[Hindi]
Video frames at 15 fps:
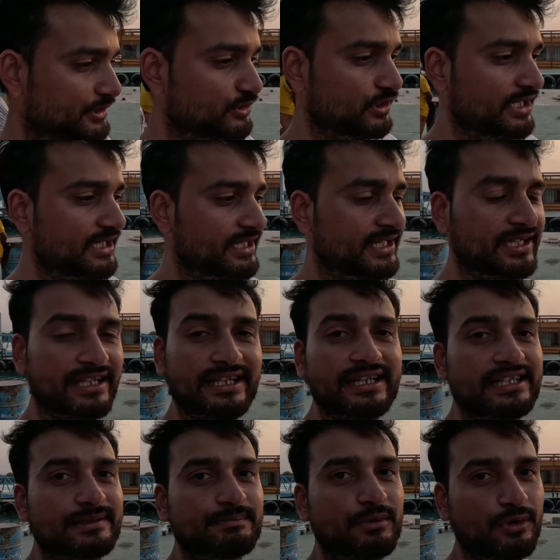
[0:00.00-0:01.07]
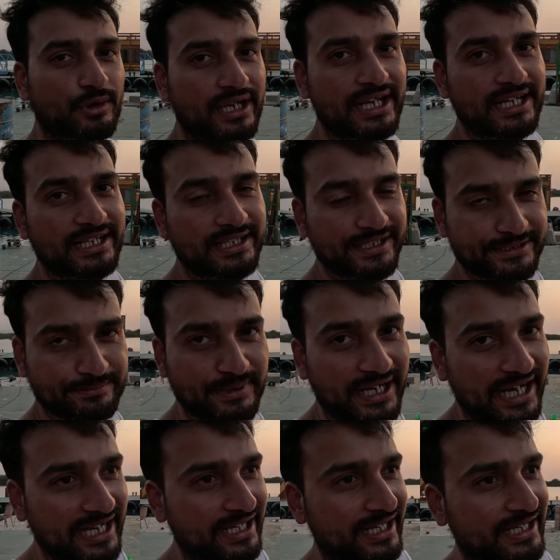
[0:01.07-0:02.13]
एक्चुअली ना इस पूरे किस्म
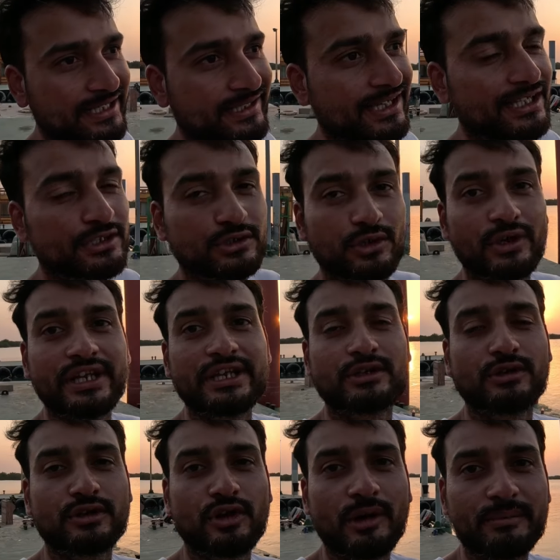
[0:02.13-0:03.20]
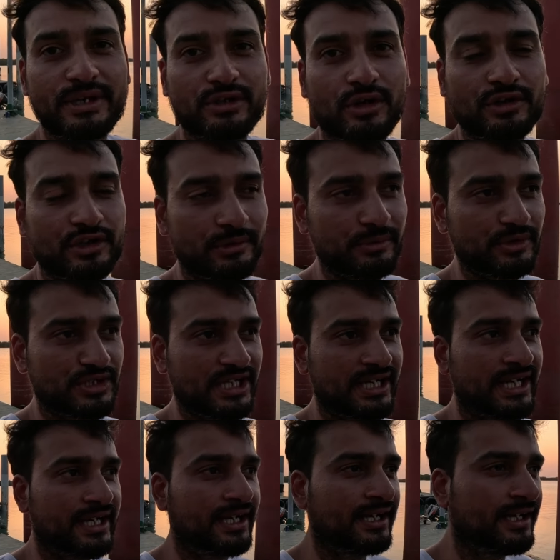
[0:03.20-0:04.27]
आईलैंड का जो इकोनॉमिक कॉन्ट्रीब्यूशन
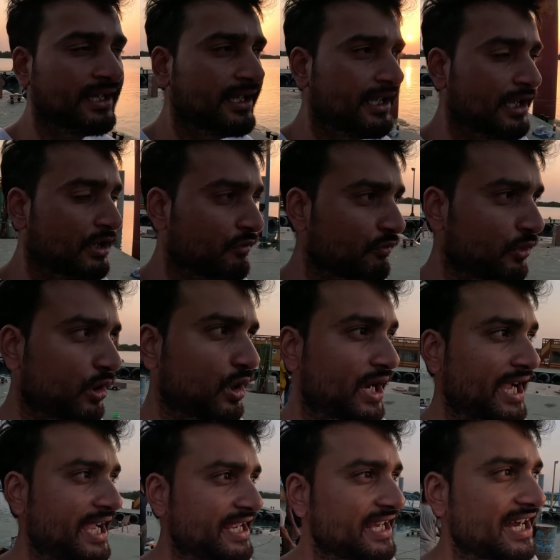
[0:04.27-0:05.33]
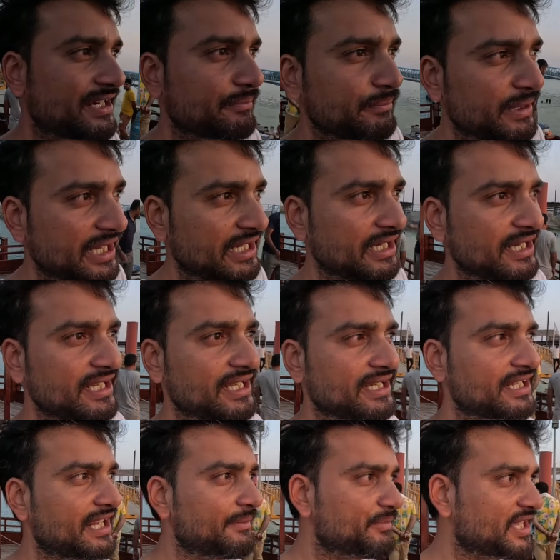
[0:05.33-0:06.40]
है ना वो है यार मेनली
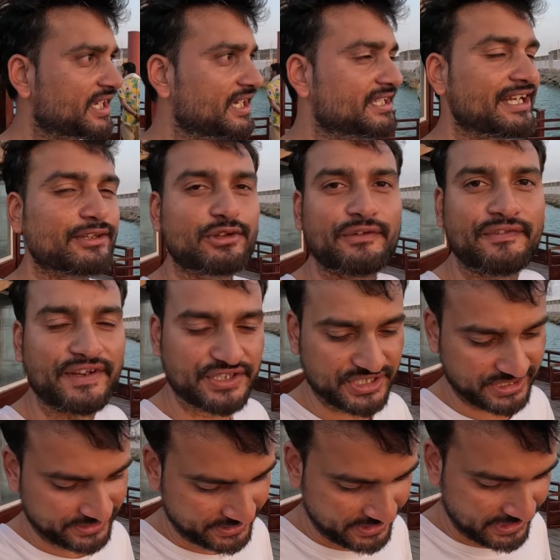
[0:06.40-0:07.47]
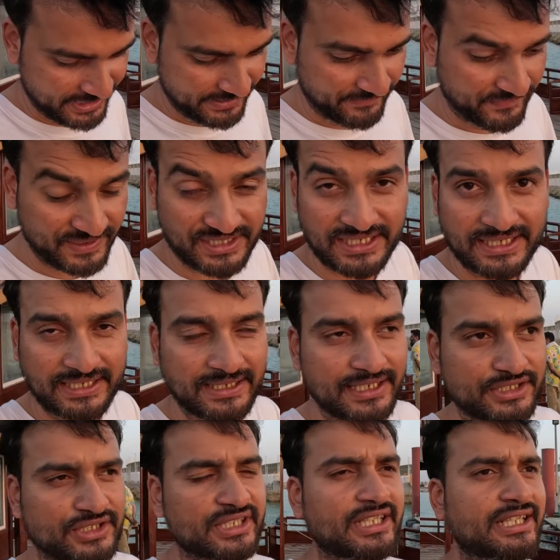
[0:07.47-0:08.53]
अगर आप देखा जाए तो फिशिंग फिशिंग
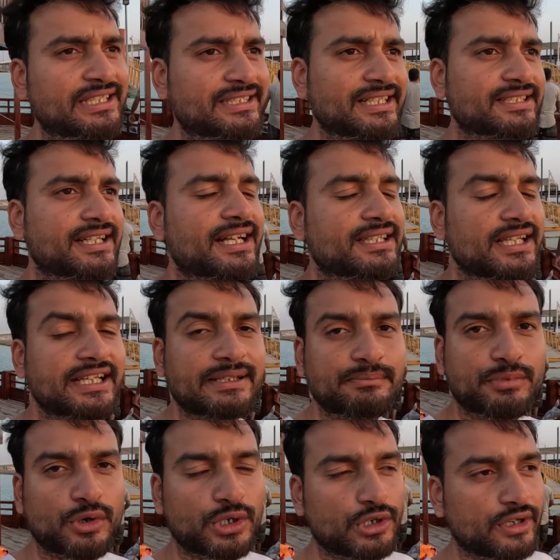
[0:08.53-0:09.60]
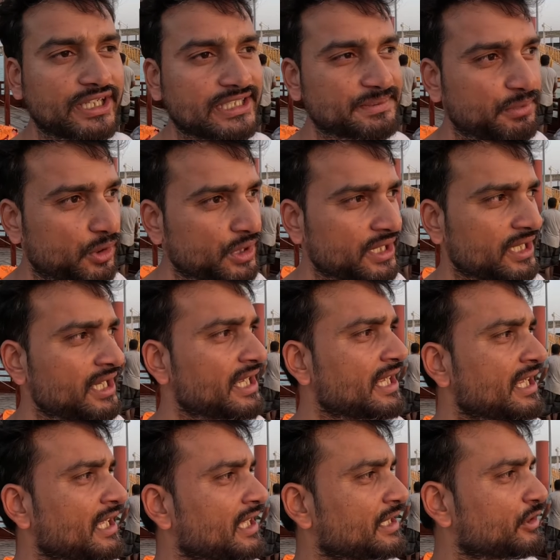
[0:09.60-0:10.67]
इंडस्ट्री इसके साथ है इम्पोर्ट और एक्सपोर्ट
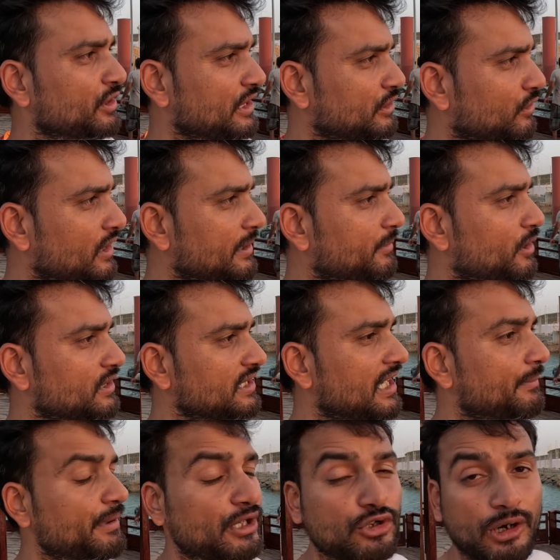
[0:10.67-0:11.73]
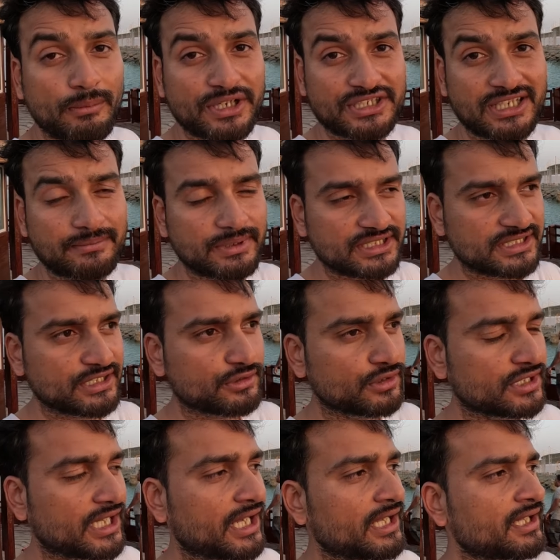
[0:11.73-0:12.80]
क्योंकि थोड़े बहुत यहाँ पे कॉमर्शियल बिजनेस
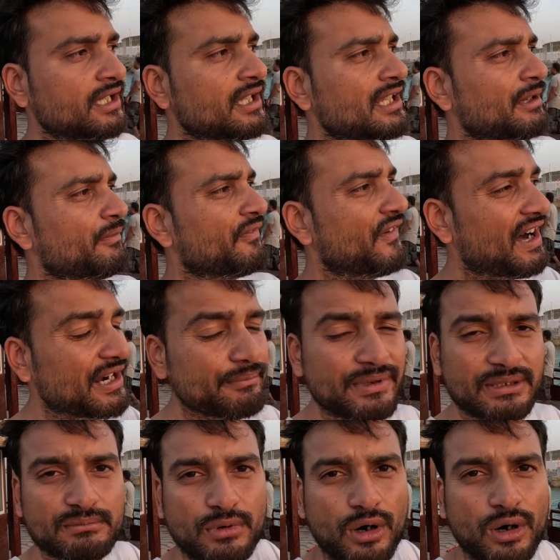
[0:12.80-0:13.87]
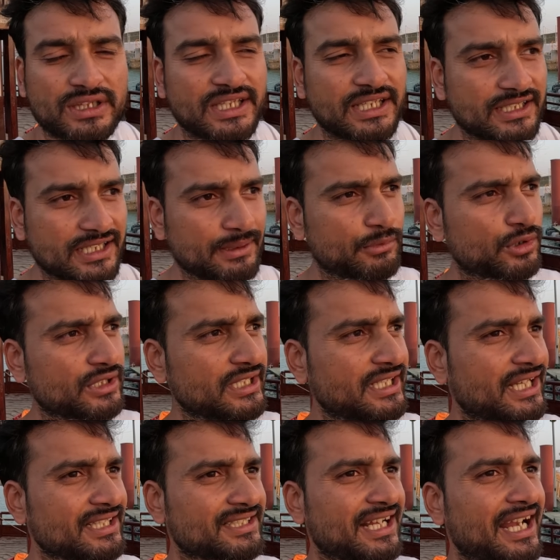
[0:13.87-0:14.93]
होता है फार्मिंग बहुत ही कम होती
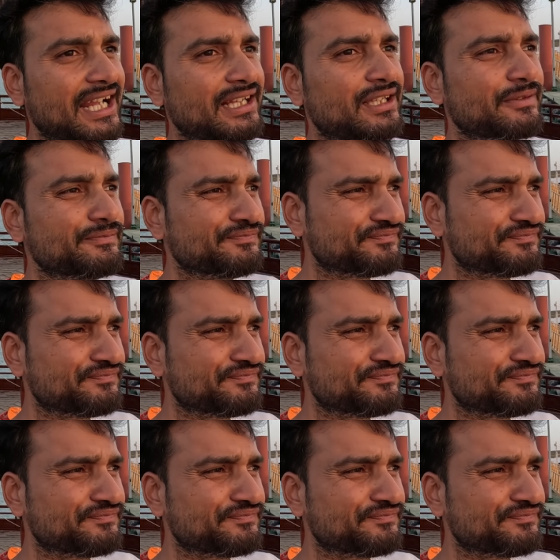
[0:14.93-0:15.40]
है शायद